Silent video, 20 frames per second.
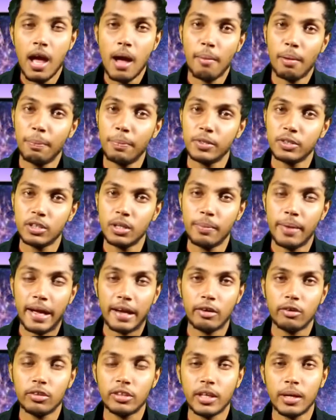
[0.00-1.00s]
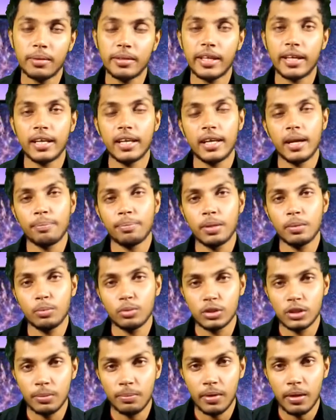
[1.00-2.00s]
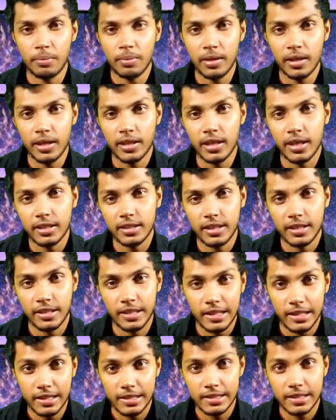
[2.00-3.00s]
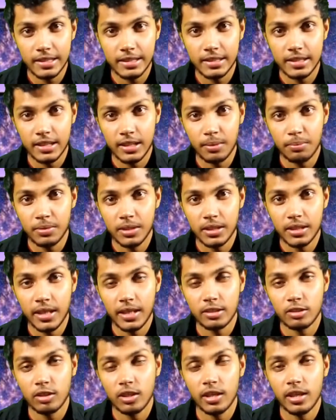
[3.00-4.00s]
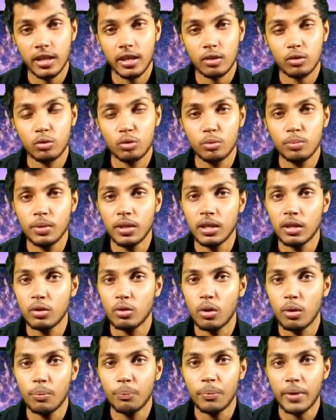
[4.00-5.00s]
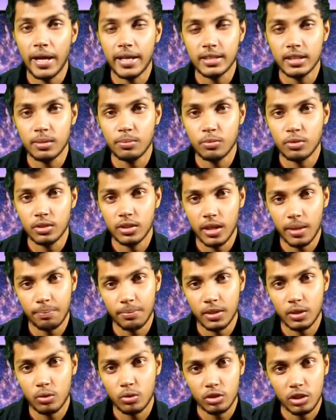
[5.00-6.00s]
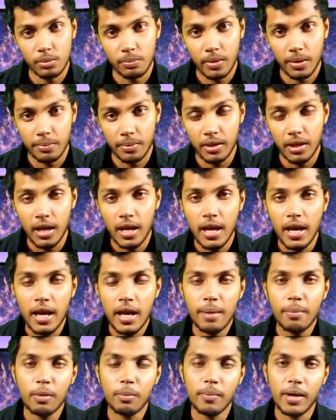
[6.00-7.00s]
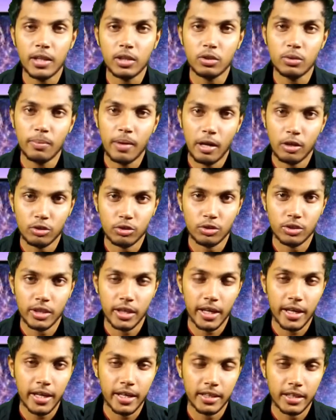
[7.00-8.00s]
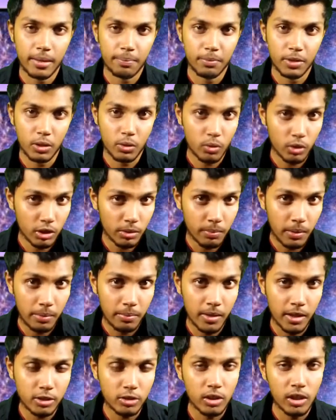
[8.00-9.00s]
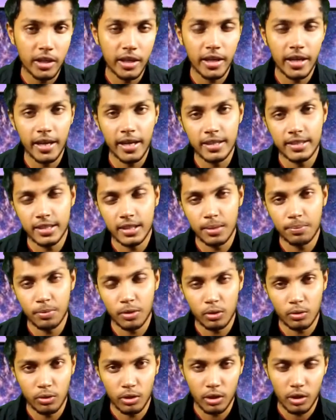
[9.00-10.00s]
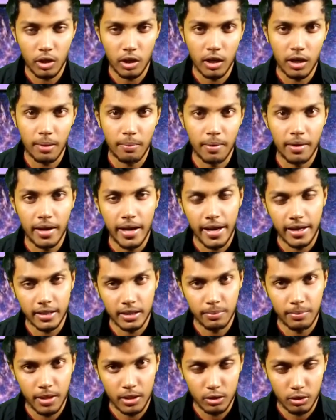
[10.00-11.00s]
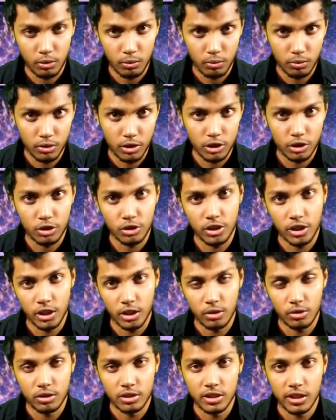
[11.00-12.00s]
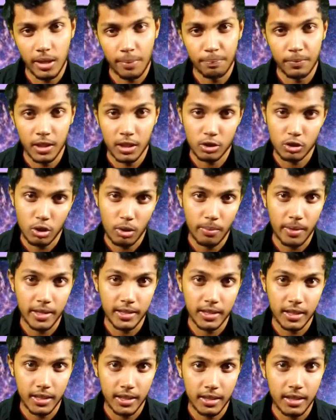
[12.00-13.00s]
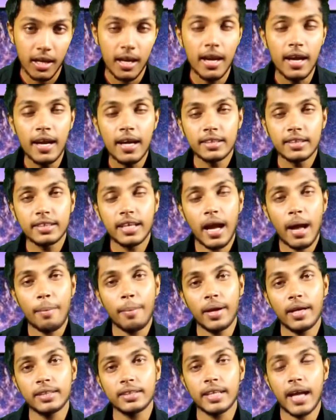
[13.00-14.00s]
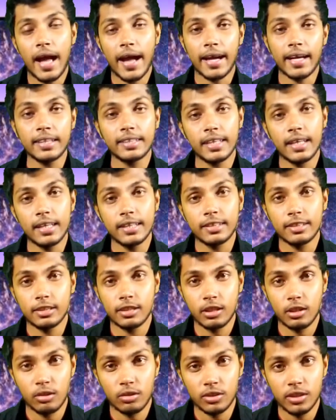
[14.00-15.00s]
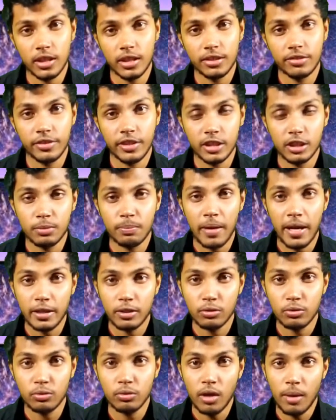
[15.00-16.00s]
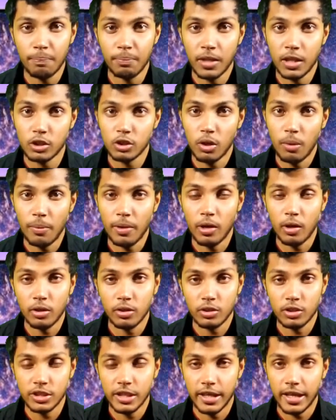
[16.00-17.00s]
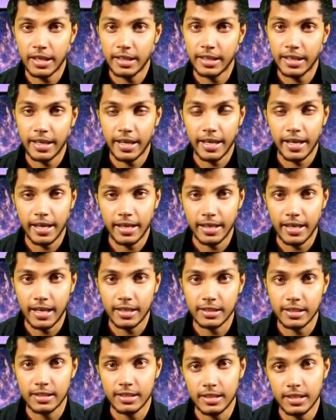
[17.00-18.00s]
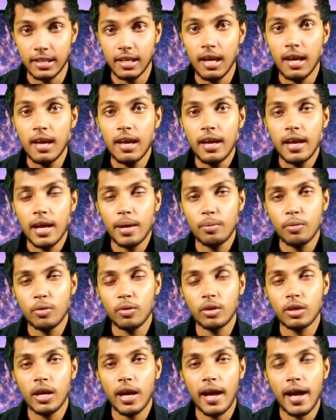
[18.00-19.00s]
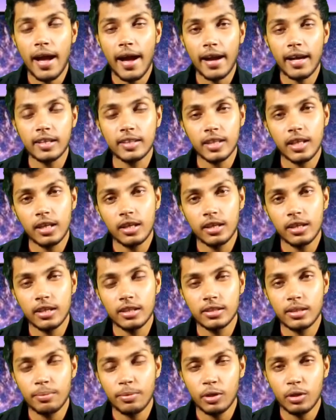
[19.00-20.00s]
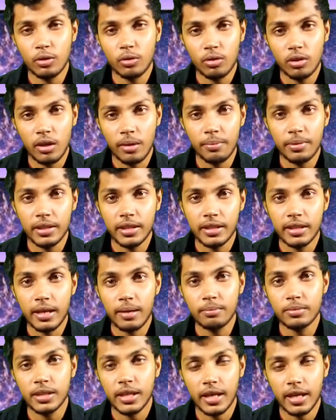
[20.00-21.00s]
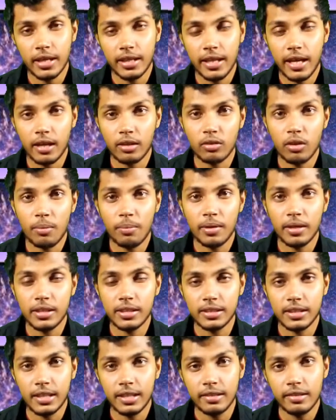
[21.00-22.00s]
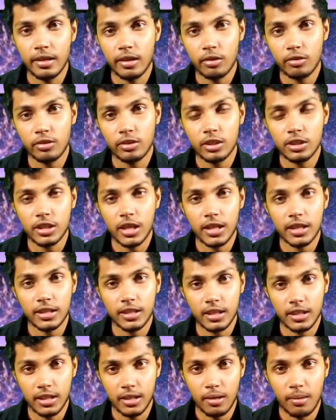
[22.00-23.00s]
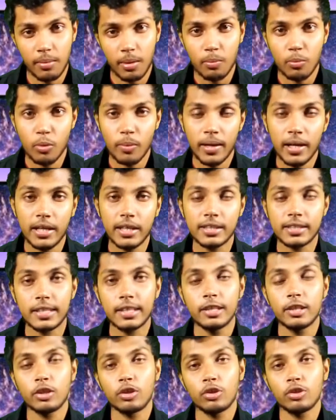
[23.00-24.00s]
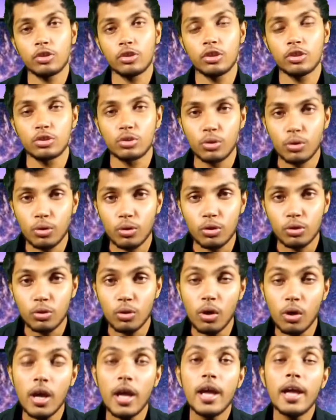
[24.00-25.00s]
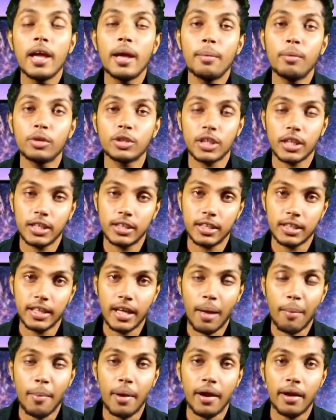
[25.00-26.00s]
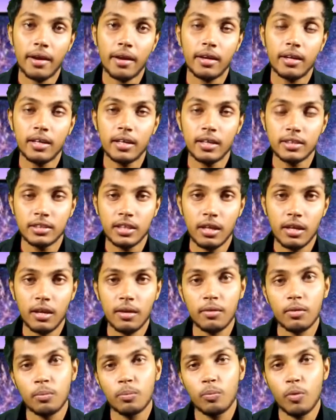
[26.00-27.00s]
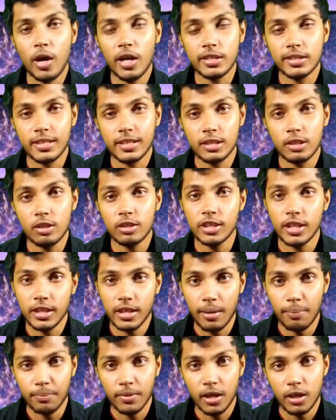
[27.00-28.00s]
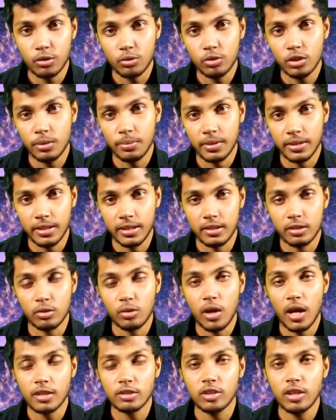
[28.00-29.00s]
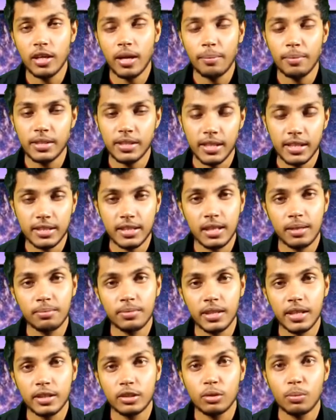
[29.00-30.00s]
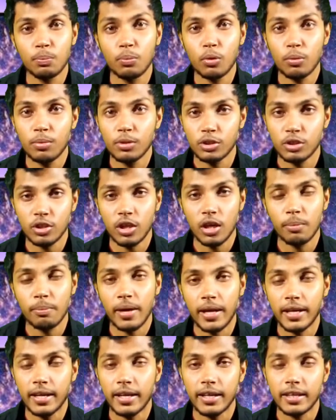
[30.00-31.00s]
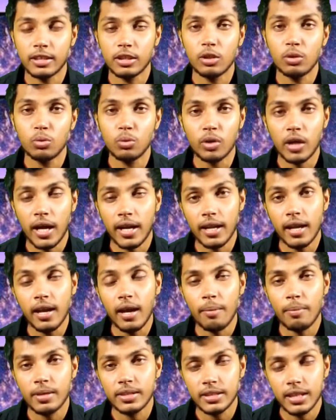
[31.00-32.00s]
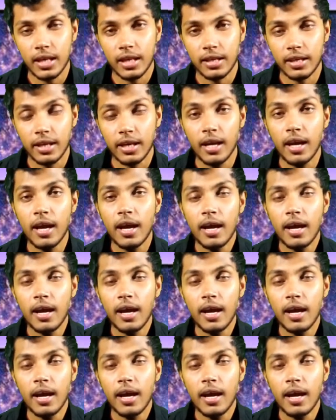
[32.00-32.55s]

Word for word: আমার পেছনে ব্যাকগ্রাউন্ডটা আর দেখলেই আপনি বুঝতে পারবেন এটা একটা গ্রিন স্ক্রিন সেট যেটা আসলে খুবই কম প্রাইজের মধ্যে আপনি করতে পারবেন এবং মাত্র বারোশো টাকায় এটা আপনি করতে পারবেন আসলে এই সেট তৈরি করার আমার একটা মাত্র উদ্দেশ্য সেটা হচ্ছে আপনারা সবাই জানেন যে আমার যে আগের চ্যানেলটি ছিল যে ট্রিক্স বাই ট্রু আপনারা সবাই হয়তো সেখান থেকে এখানে এসেছেন এবং আগের চ্যানেল চ্যানেলে যে ভিডিওগুলো আমি দিতাম সেখানে থাকতো আমার স্ক্রিন রেকর্ডিংয়ের সাথে সাথে আমার মোবাইলের স্ক্রিন রেকর্ডিং শো করতো এবং সাথে সাথে আমার যে ভয়েসটা ছিল সেটা আপনারা শুনতে পাতেন তো আসলে আমি চেয়েছিলাম যে একটু প্রফেশনাল মানের একটি লুক আনা আমার চ্যানেলে